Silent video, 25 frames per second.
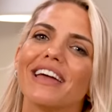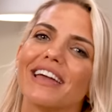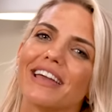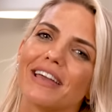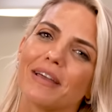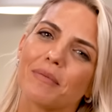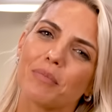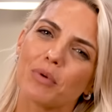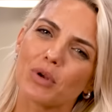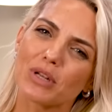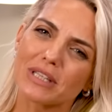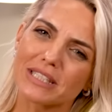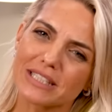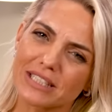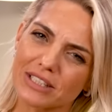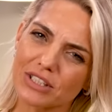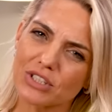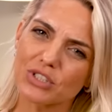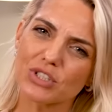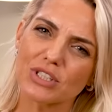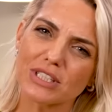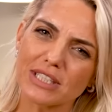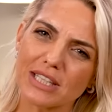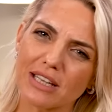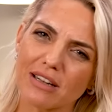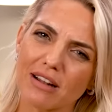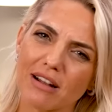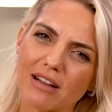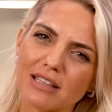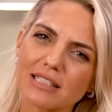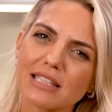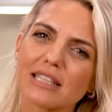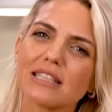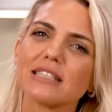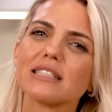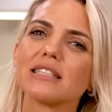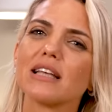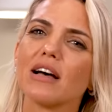Ee, böyle sıkıca
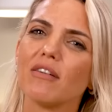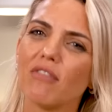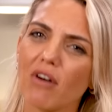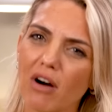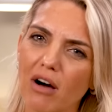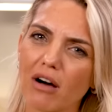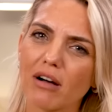sararsanız, hava